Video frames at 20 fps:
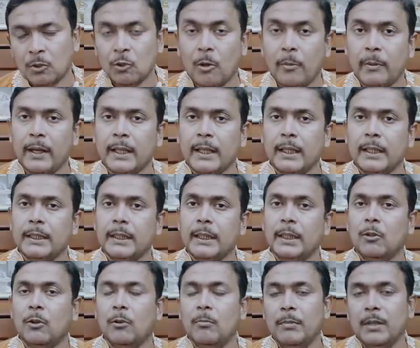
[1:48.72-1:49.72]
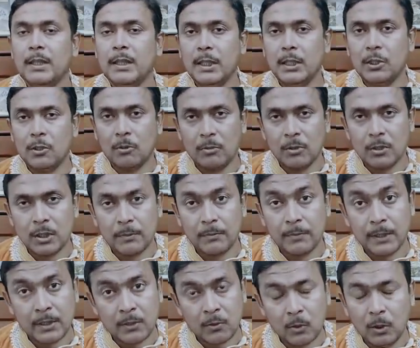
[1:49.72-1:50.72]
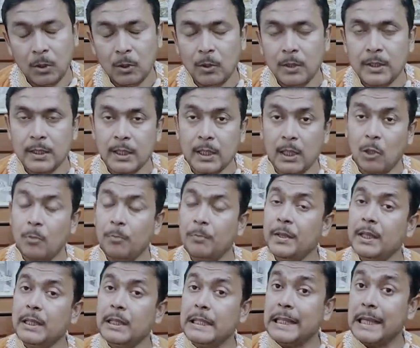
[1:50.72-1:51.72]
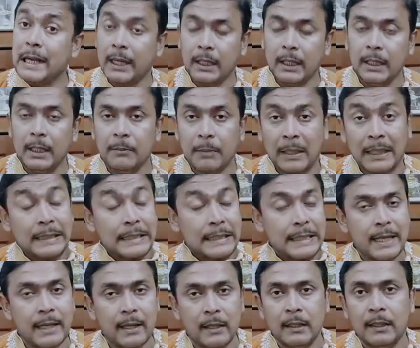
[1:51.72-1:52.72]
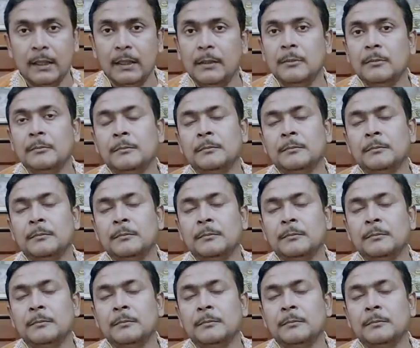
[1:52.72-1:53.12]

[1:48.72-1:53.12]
সবার ক্ষেত্রেই কম বেশি এই সমস্যা ফেস করতে হয়েছে কারো পিতৃহানি মাতৃহানি